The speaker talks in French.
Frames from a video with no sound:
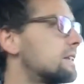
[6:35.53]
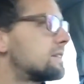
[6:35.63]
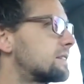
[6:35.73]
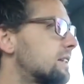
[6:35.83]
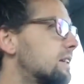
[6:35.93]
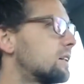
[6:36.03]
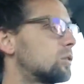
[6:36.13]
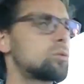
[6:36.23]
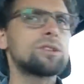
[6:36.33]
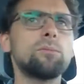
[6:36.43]
c'est
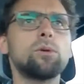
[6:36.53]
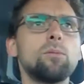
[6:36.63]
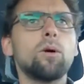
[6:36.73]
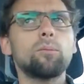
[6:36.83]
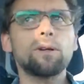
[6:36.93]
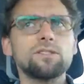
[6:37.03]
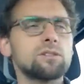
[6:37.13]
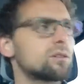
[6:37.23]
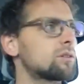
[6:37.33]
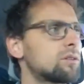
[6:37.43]
tout simplement parce
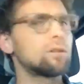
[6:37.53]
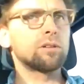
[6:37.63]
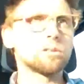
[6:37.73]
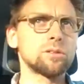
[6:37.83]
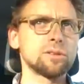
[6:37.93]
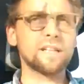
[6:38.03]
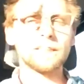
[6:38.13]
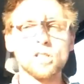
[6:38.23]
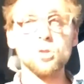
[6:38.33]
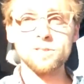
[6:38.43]
qu'il euh, y a
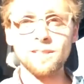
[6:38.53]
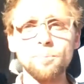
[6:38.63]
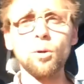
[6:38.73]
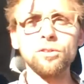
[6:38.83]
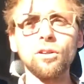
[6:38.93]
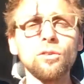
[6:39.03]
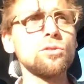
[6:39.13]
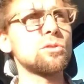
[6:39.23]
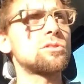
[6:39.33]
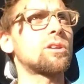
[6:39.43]
quelque chose d'important
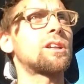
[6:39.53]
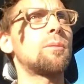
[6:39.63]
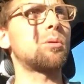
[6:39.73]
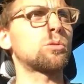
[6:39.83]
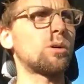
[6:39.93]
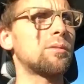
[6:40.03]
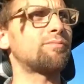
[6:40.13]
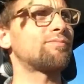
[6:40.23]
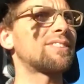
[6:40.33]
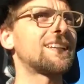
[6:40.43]
dans ce stock-là pour toi.
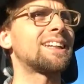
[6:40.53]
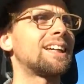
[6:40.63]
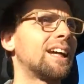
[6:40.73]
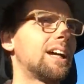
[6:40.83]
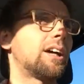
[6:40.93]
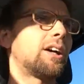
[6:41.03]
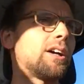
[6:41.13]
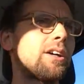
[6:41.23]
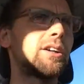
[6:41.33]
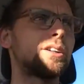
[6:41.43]

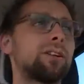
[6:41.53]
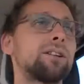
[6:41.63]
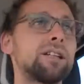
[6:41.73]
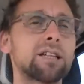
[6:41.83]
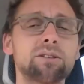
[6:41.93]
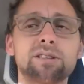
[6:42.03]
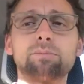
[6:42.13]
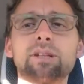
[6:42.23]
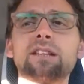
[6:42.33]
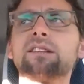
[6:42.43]
Euh, et que
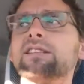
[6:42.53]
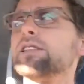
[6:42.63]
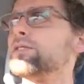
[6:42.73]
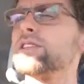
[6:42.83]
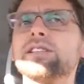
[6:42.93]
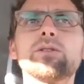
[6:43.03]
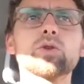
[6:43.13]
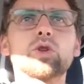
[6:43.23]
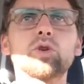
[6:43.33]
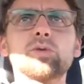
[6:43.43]
c'est peut-être difficile
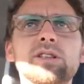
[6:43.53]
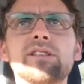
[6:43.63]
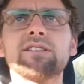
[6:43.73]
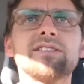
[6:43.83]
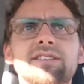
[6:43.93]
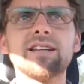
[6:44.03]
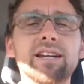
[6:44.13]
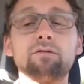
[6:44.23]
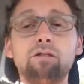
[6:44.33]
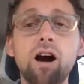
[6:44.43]
aujourd'hui
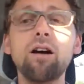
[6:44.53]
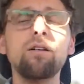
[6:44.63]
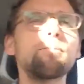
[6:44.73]
d'aller voir,